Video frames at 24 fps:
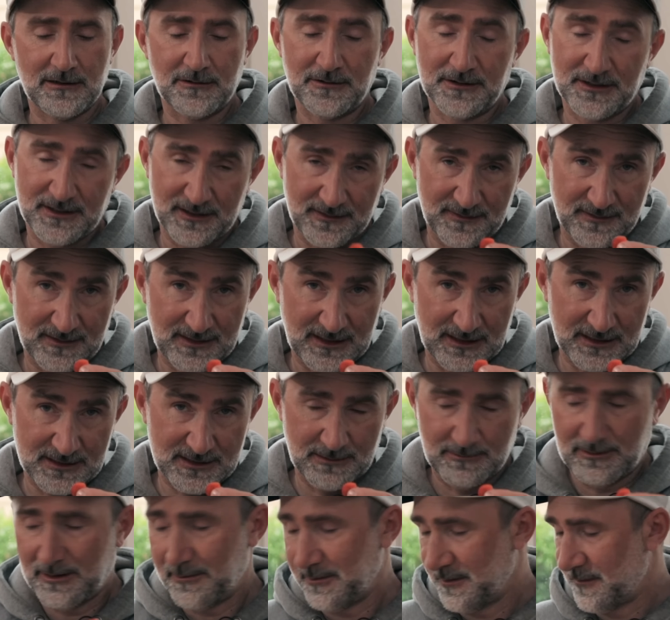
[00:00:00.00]
und das, den
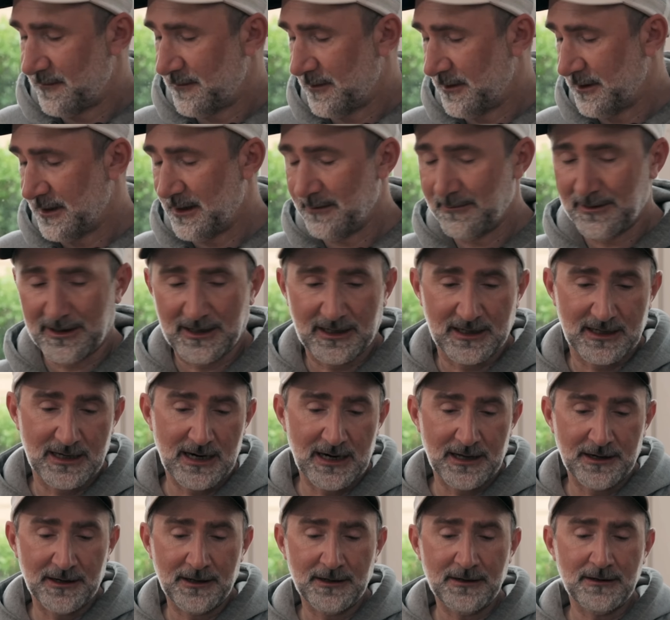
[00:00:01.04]
Tipp habe ich von
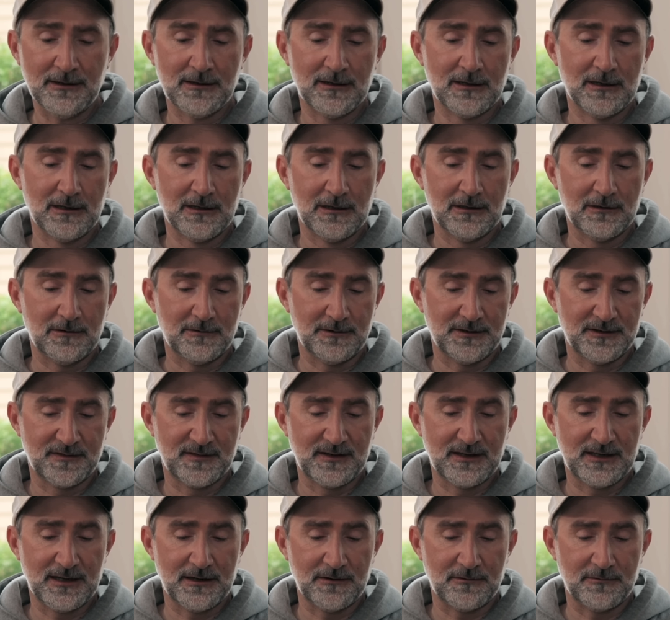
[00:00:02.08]
Amerikanern, und es
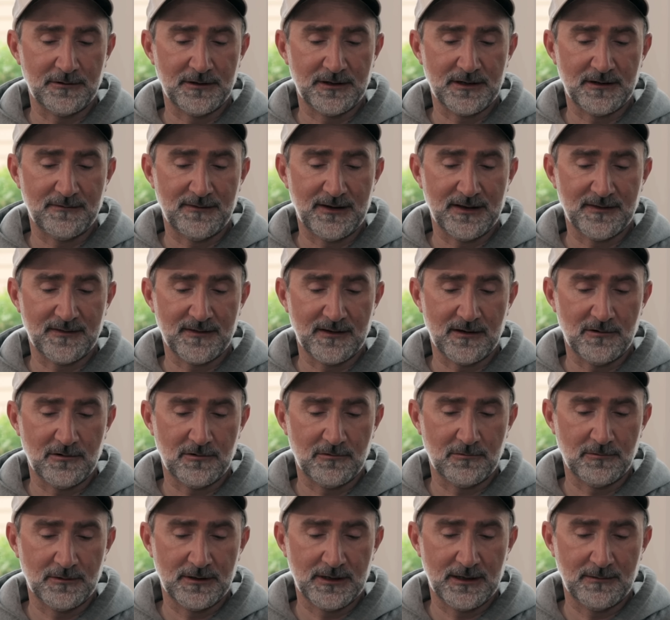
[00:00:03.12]
sieht dann unter Wasser auch
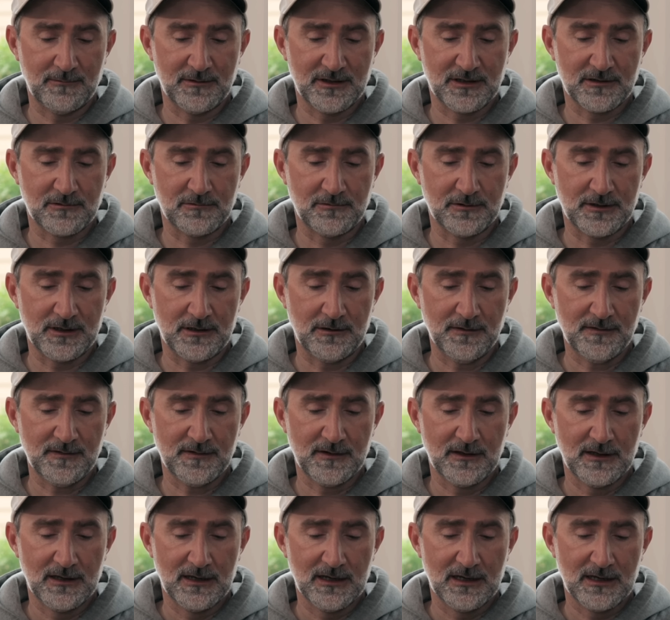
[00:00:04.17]
unheimlich gut aus,
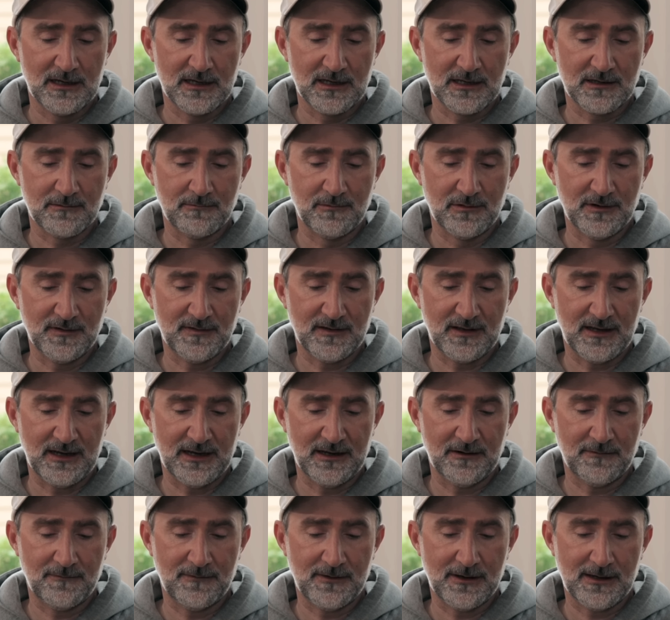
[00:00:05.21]
ich muss
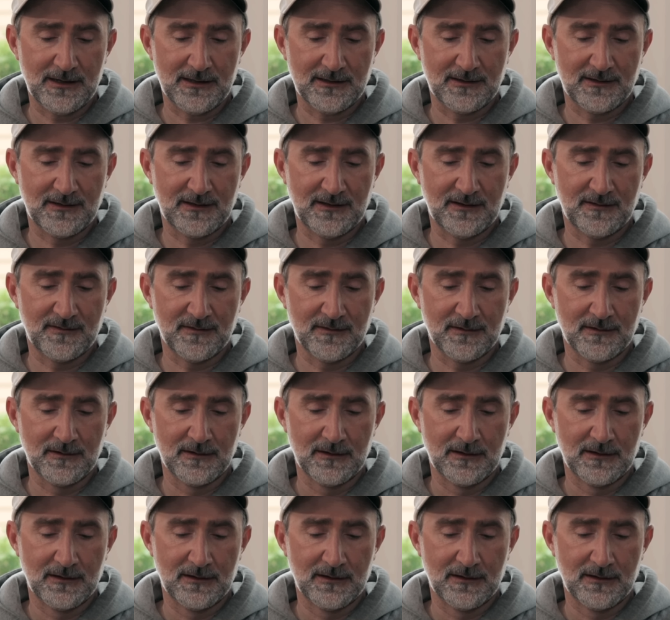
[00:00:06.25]
einfach diesen